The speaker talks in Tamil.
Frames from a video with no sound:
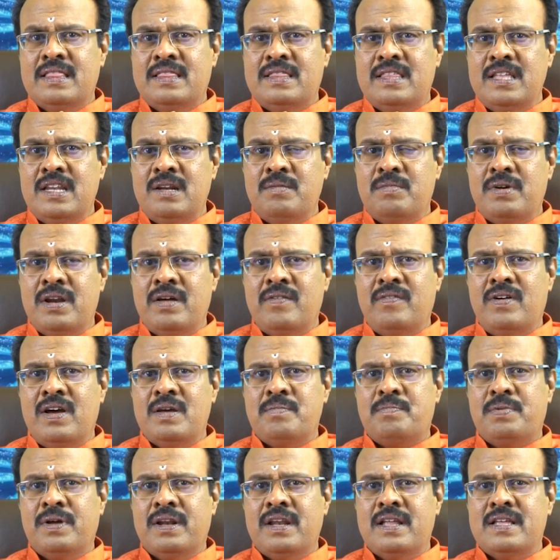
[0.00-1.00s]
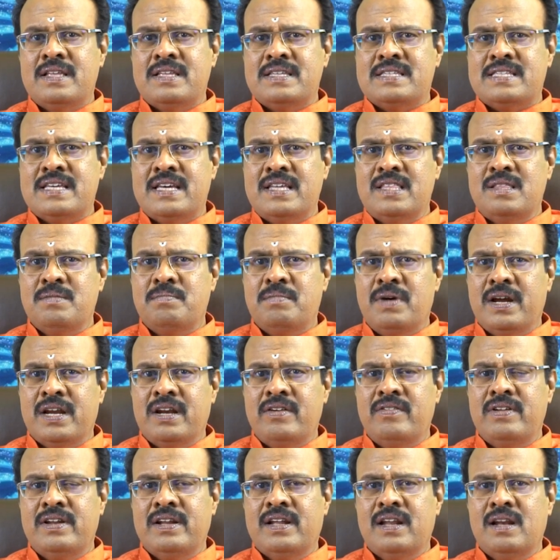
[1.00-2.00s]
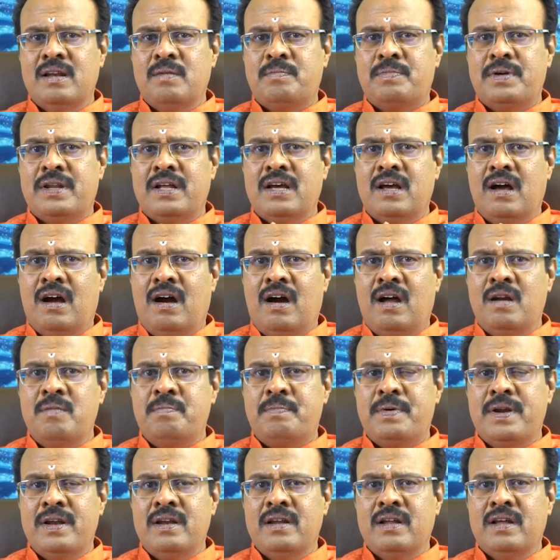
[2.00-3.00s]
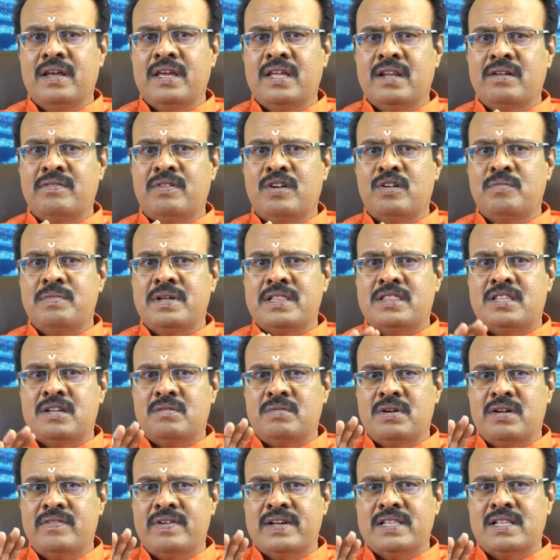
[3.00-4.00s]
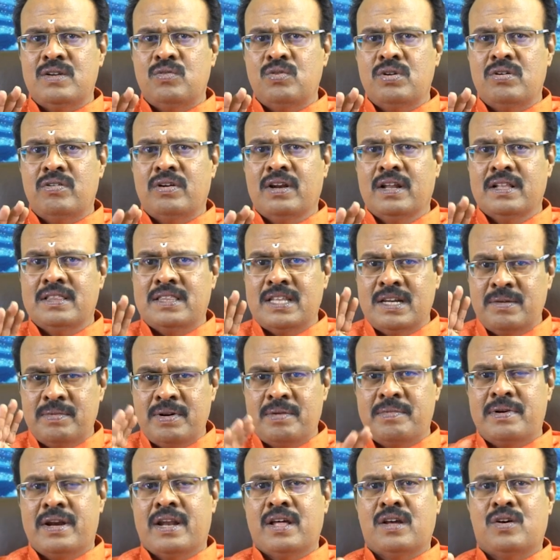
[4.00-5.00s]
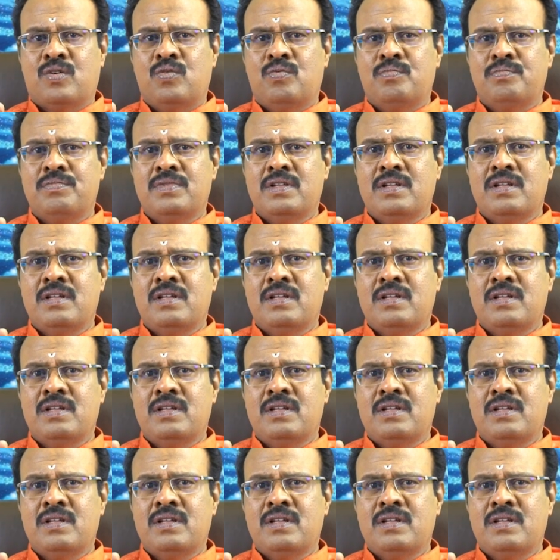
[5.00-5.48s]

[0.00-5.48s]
திருமண வாய்ப்புகளை செய்து மகிழ்வீர்கள் பிறகு ஆண் பெண் இருவருமே திருமண வயதில் உள்ளவர்களுக்கு திருமணம் நடக்கும்